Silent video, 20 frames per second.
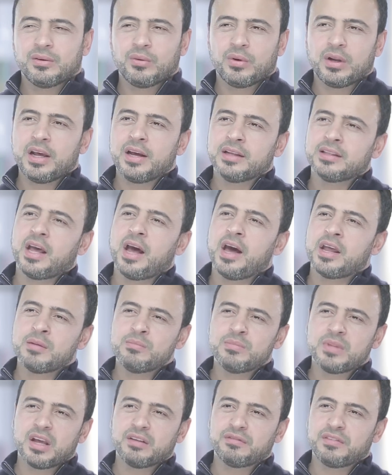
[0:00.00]
ولا
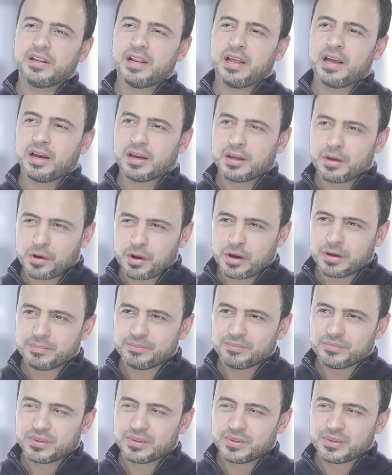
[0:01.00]
تحرمنا في الآخرة